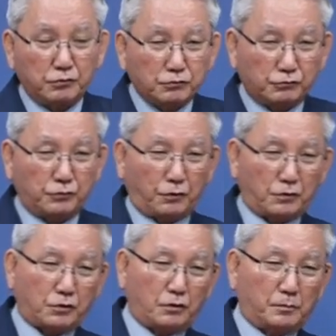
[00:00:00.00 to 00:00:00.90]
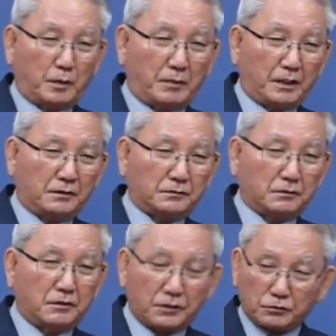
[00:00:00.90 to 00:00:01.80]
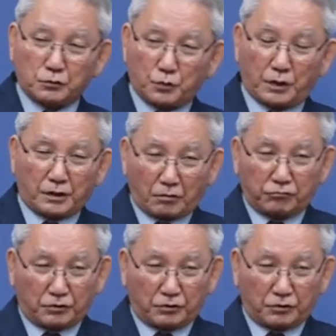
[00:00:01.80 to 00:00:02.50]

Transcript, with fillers: 불순종의 죄를 범하였어. 그래서 죄악의